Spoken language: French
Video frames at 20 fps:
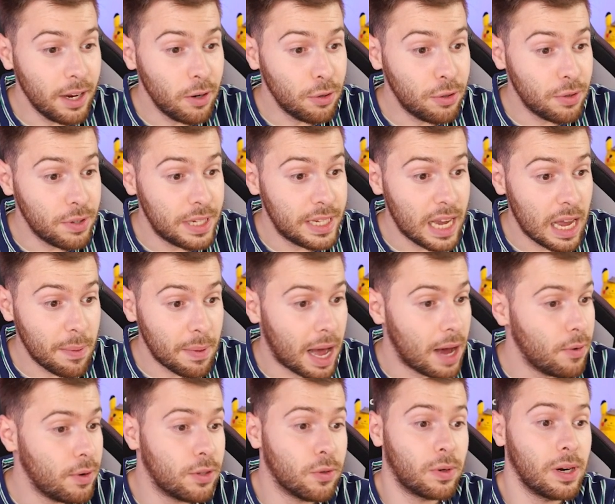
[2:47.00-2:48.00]
Et le deuxième...
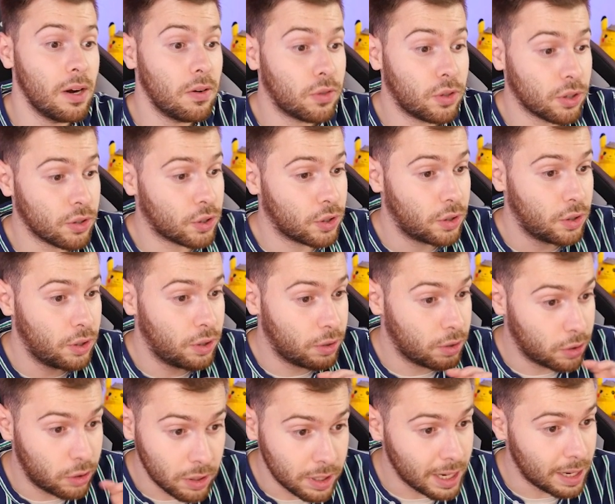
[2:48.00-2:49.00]
Ah oui, donc là, on change
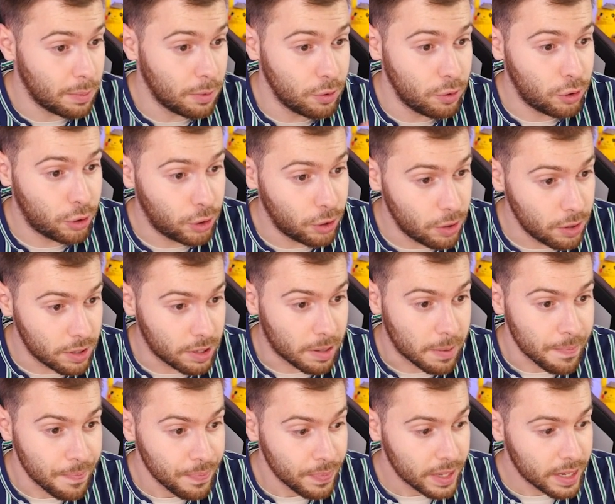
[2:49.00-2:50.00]
totalement de choses.
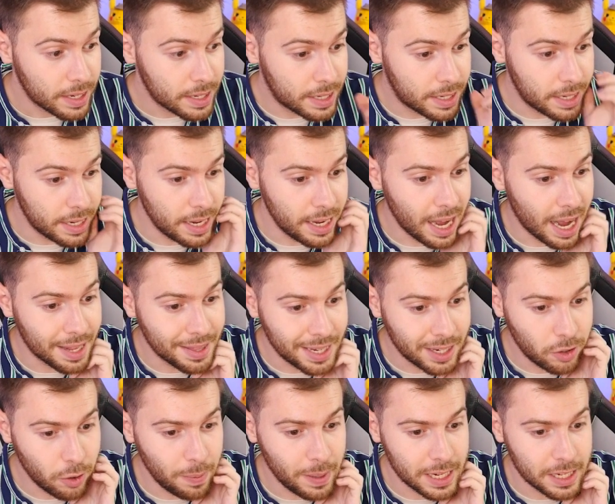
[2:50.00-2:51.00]
C'est un
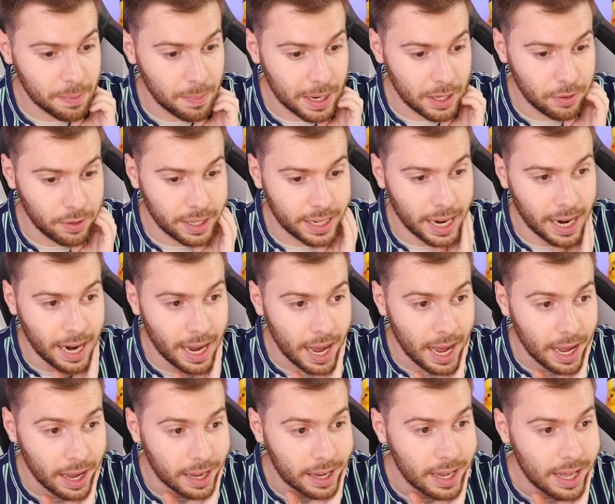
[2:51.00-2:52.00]
ectoplasma de
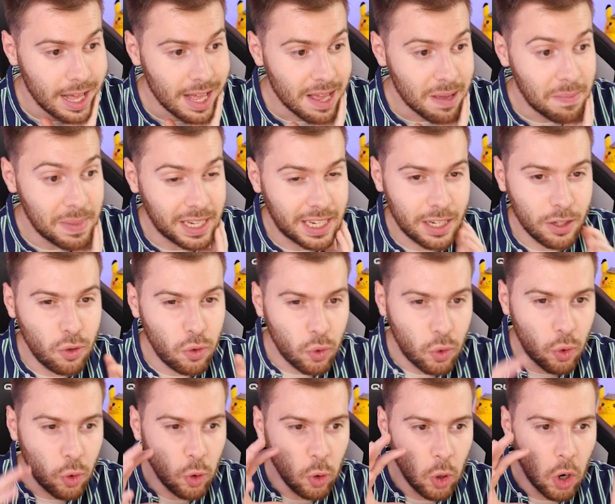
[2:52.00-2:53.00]
Galar, mais qui, du
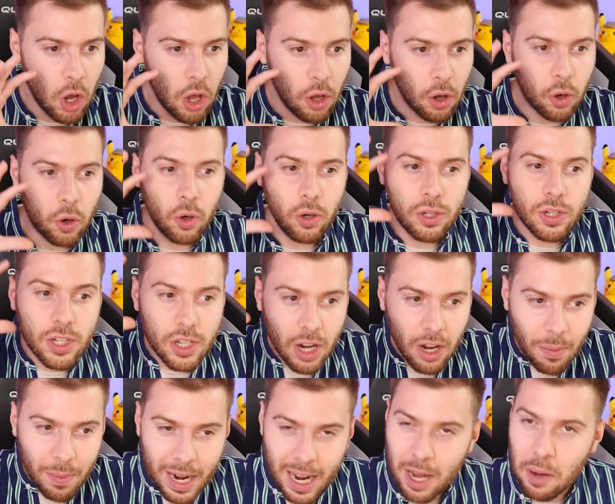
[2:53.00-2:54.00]
coup,
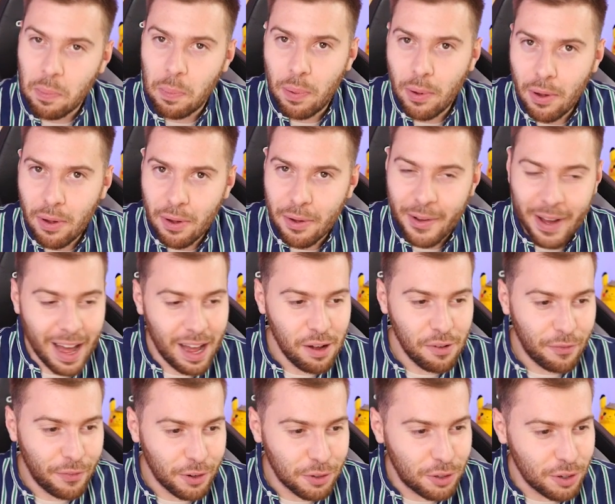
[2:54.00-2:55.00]
ressemble un peu à
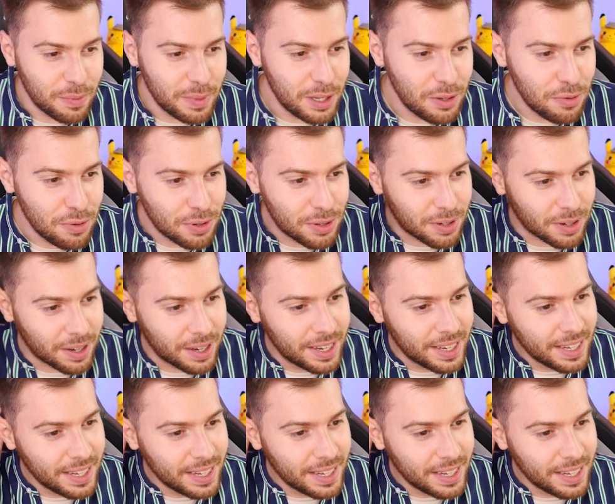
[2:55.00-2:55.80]
un Fantominus.